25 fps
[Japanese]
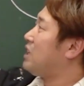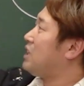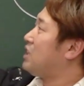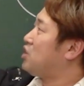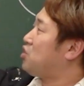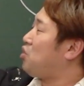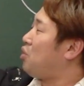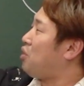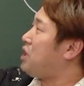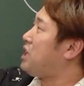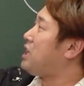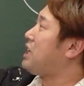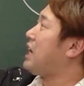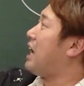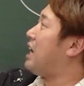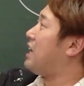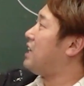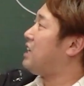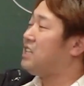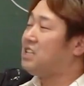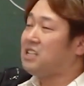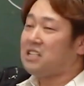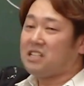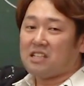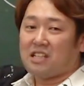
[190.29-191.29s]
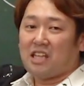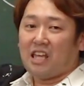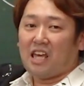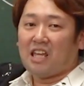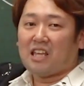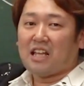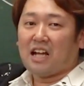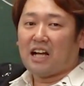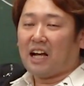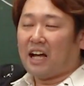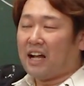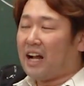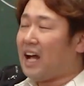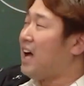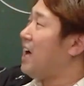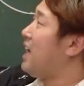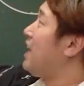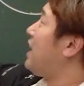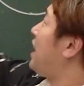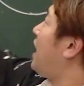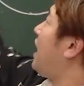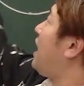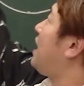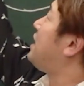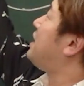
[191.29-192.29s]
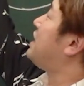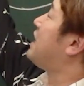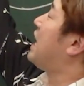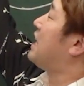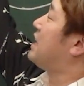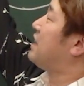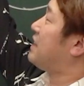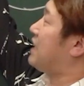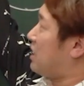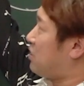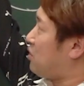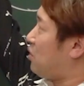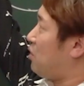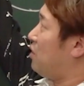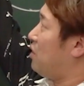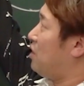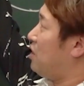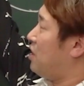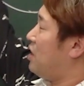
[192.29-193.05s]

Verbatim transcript: 距離が一定だから円なんだと。